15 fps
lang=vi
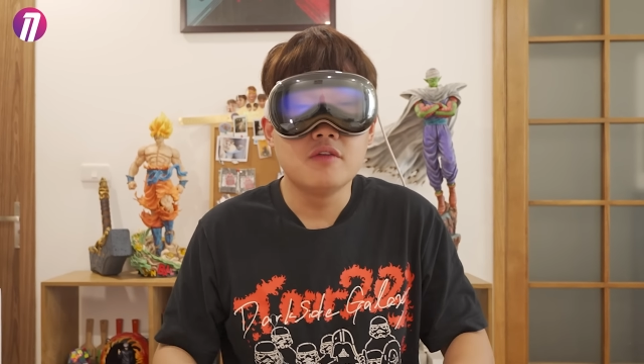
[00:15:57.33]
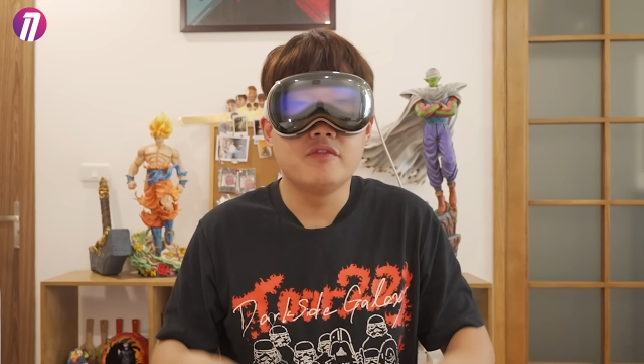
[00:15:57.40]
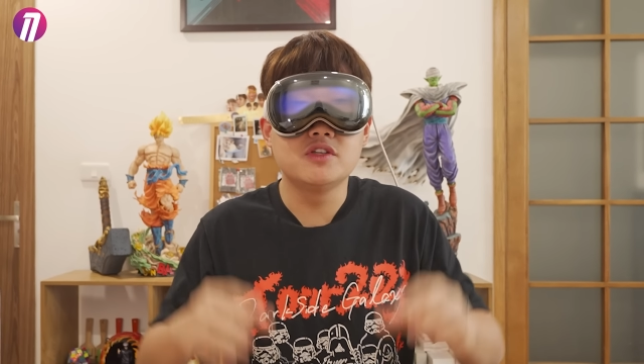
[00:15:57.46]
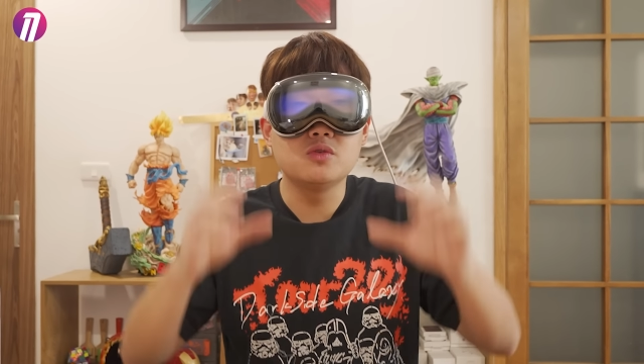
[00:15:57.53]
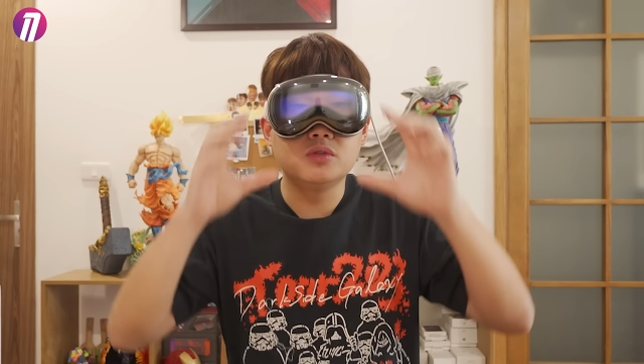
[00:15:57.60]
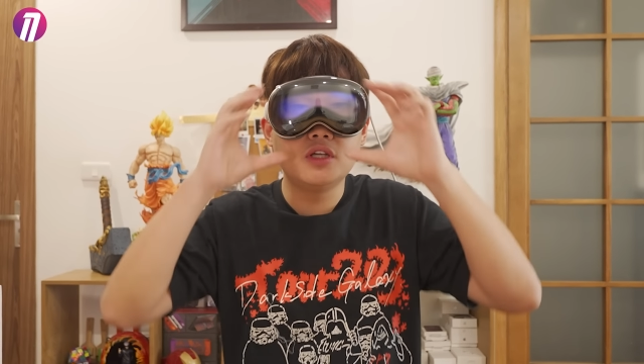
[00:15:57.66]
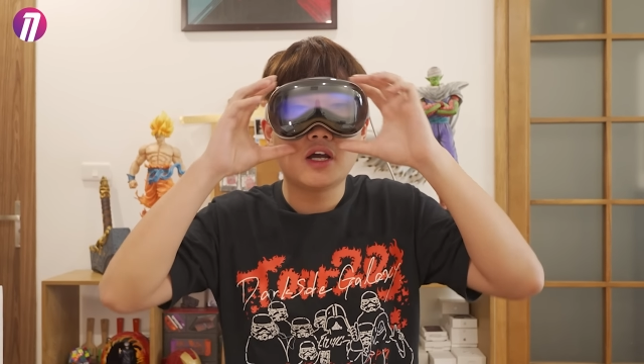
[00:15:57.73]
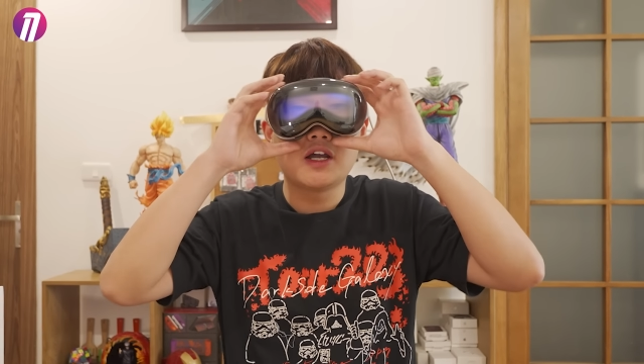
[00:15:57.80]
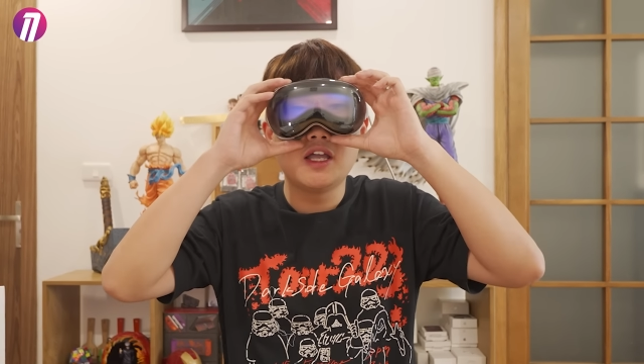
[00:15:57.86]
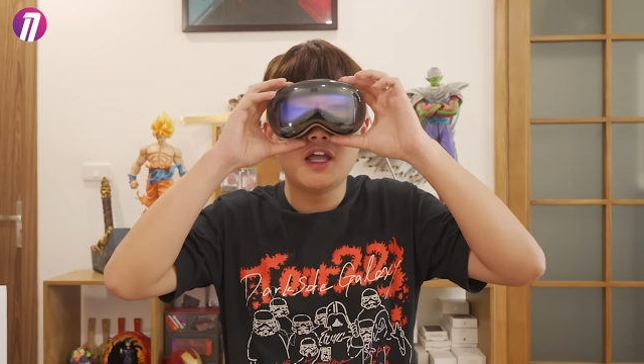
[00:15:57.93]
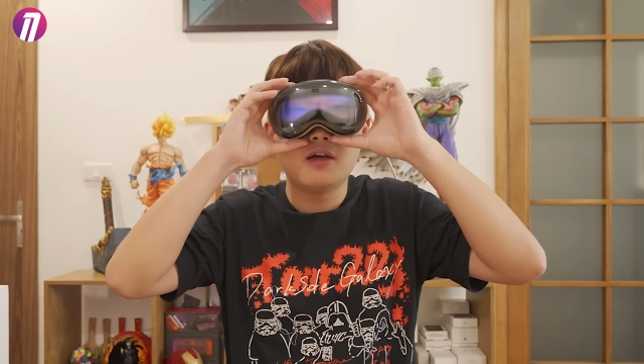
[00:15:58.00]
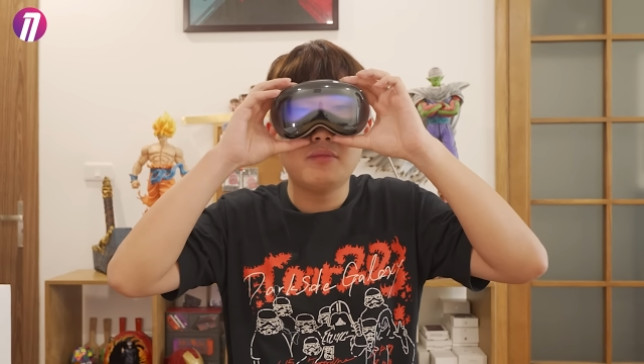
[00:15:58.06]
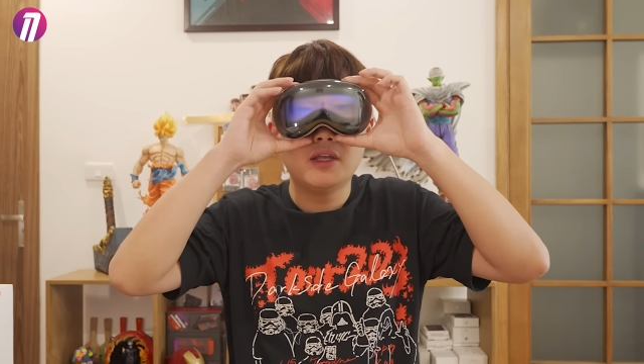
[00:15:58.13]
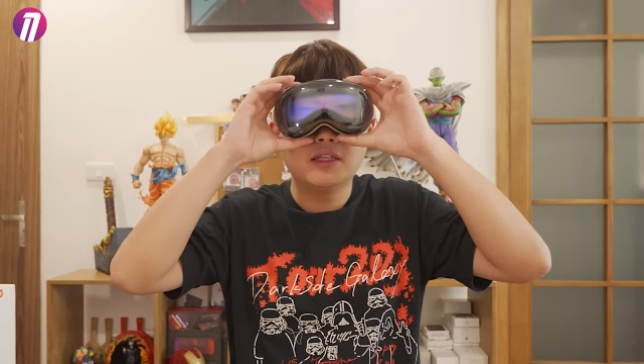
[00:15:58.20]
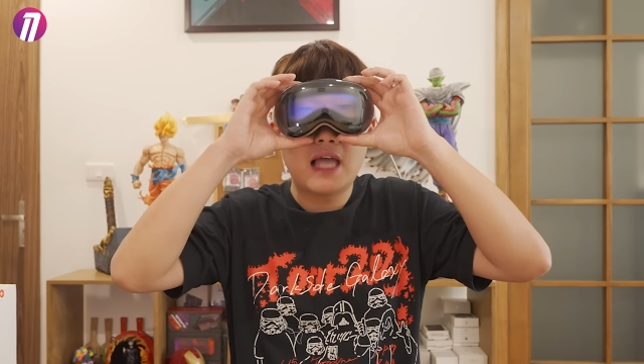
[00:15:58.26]
Ví dụ như
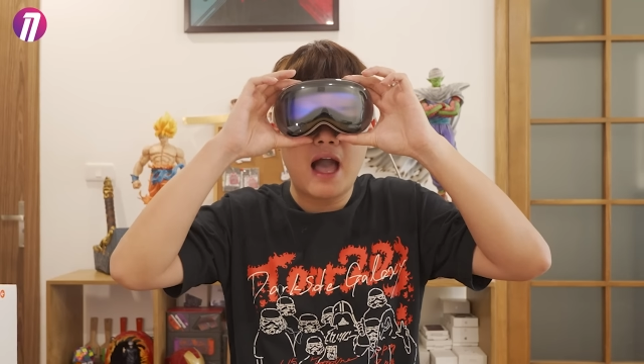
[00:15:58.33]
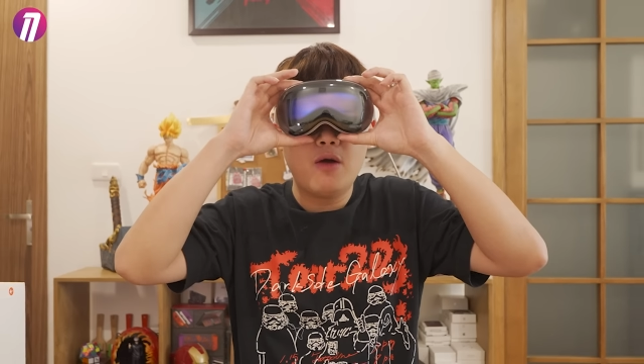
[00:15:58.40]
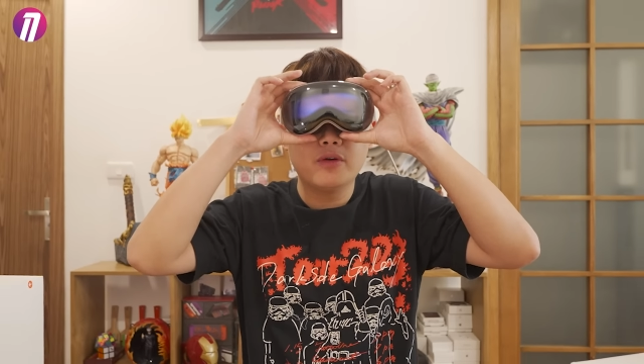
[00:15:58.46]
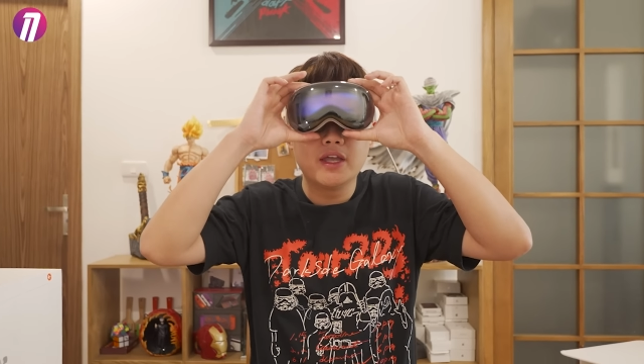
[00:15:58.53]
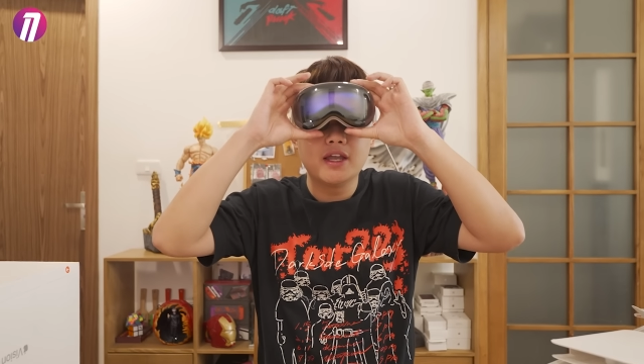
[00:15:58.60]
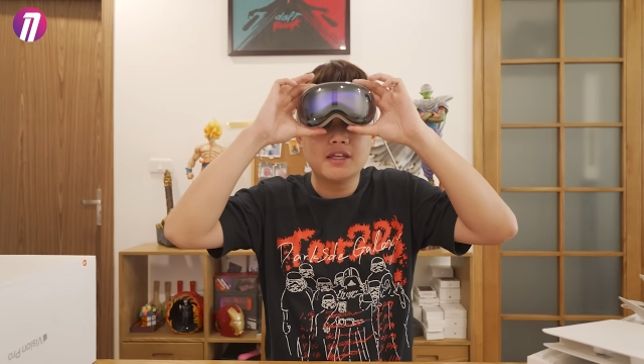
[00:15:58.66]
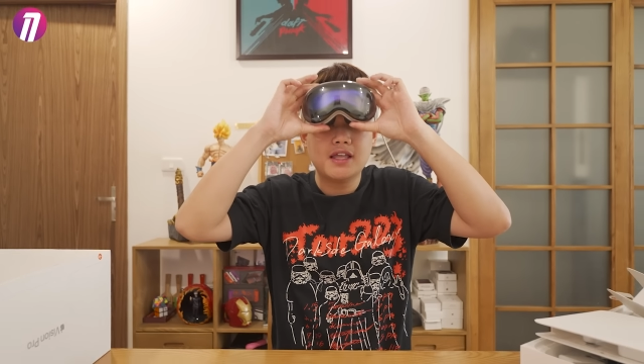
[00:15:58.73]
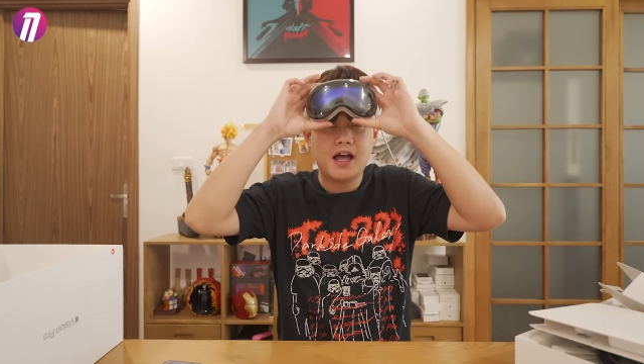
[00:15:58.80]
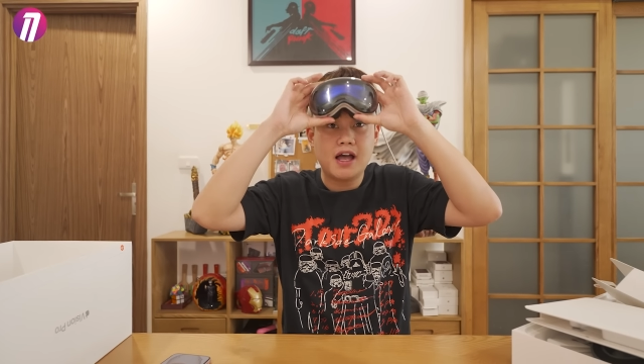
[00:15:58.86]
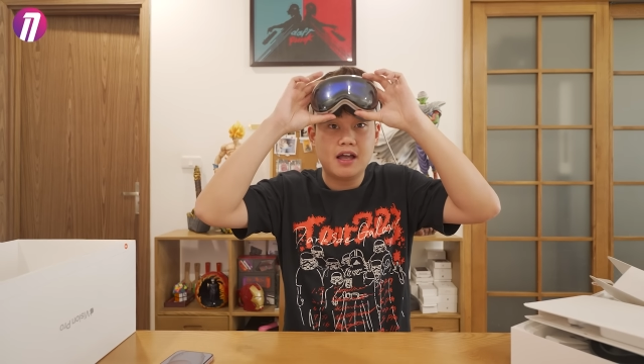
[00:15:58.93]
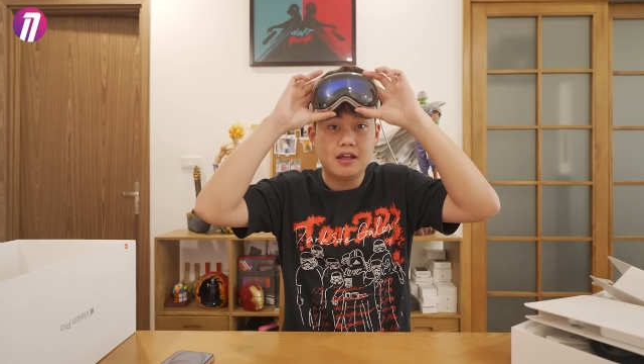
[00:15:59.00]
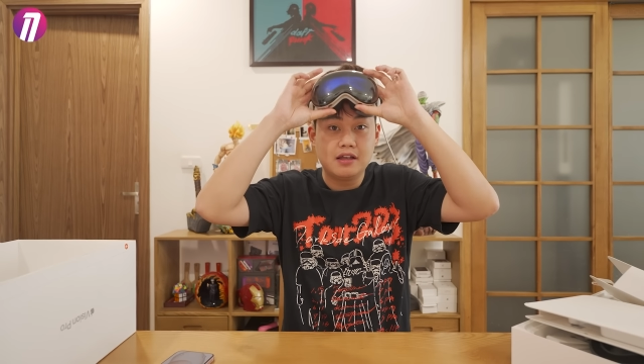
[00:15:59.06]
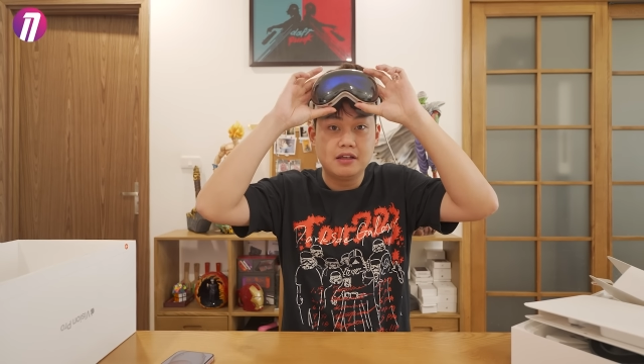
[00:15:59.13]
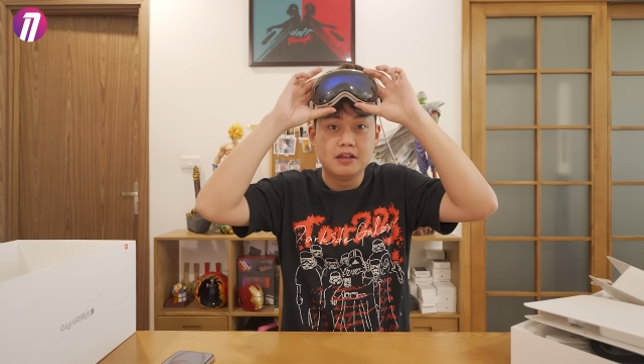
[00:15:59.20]
khi mà mình tháo cái kính này ra